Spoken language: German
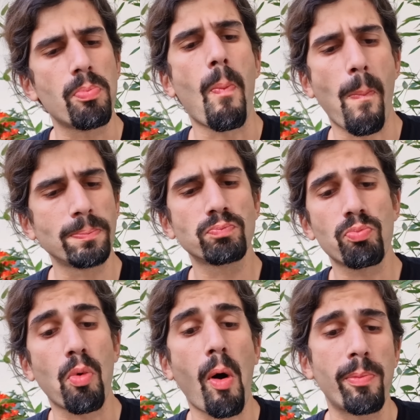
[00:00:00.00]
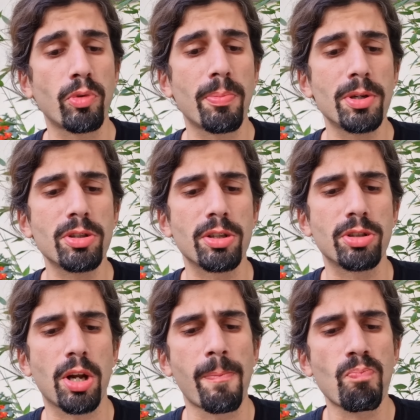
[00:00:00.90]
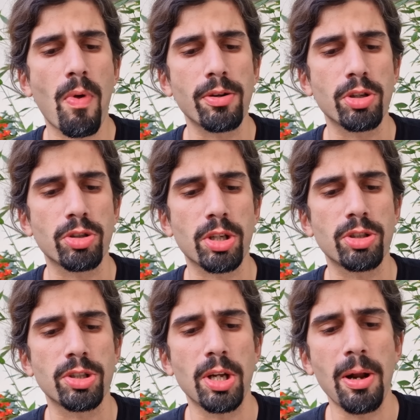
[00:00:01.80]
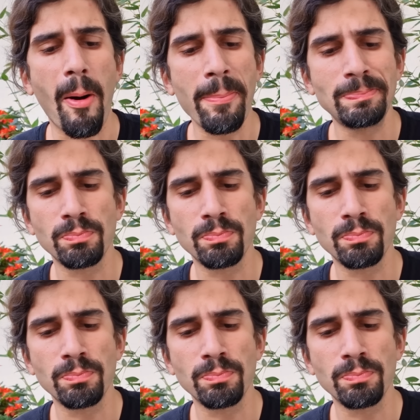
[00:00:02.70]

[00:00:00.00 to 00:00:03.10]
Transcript: Hm. Boah, noch besser als der, als der Stracciatella.